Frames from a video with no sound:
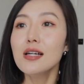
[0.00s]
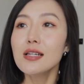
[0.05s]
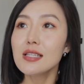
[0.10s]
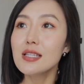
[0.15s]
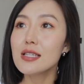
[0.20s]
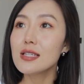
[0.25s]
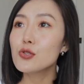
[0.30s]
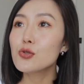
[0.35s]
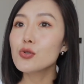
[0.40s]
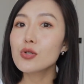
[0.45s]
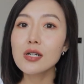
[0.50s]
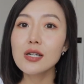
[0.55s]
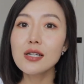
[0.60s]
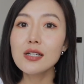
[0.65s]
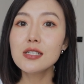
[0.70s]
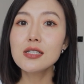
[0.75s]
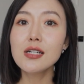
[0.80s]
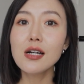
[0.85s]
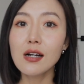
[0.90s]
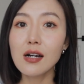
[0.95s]
你就
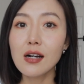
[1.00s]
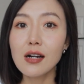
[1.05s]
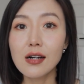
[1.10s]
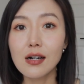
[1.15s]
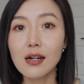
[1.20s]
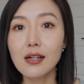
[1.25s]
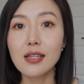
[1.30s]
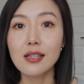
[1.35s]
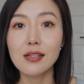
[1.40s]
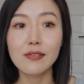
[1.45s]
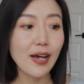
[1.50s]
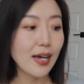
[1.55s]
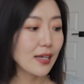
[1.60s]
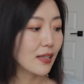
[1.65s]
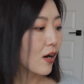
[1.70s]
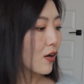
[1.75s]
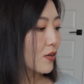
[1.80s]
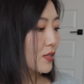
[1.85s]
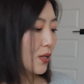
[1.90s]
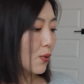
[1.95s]
跟任何你的外
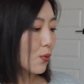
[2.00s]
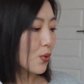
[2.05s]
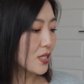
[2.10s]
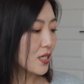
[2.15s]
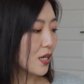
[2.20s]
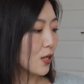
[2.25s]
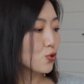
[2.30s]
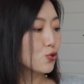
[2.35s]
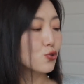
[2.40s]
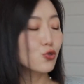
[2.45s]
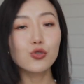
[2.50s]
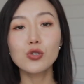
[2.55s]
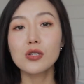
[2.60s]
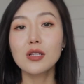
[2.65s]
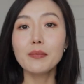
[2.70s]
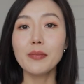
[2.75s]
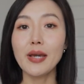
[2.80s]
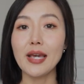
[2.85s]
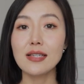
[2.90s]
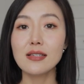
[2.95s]
套，像我上述说
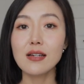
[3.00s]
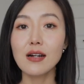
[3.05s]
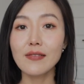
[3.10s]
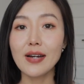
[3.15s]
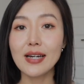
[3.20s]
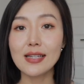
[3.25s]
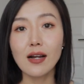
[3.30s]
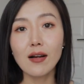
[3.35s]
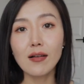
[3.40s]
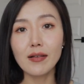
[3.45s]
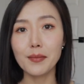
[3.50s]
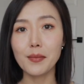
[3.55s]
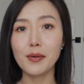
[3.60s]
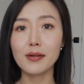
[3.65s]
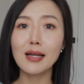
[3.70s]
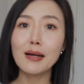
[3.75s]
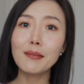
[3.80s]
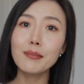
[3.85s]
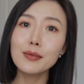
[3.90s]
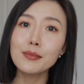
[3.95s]
的每一件外套里边，
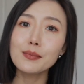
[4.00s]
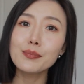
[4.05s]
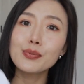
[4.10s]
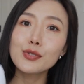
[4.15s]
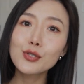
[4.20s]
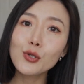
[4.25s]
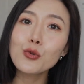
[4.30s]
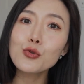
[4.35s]
它们不都。